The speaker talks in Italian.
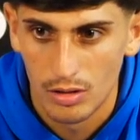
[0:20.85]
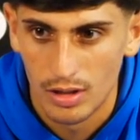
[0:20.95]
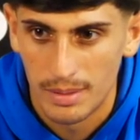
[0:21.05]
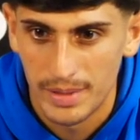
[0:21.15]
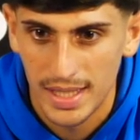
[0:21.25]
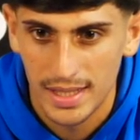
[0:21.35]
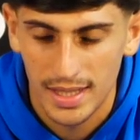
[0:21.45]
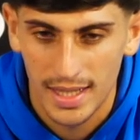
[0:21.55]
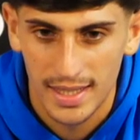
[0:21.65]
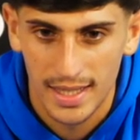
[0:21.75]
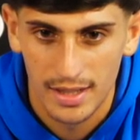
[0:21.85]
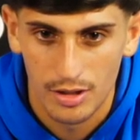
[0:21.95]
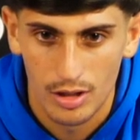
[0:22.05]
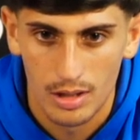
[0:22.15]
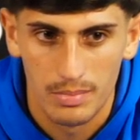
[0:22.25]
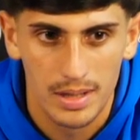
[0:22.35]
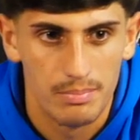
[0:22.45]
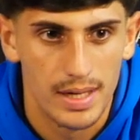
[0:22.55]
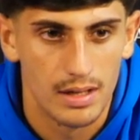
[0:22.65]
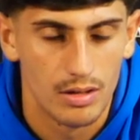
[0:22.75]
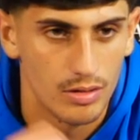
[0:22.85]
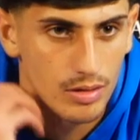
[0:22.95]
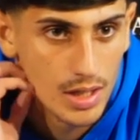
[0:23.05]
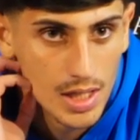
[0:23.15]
con, la maglia del Catania non è mai bello.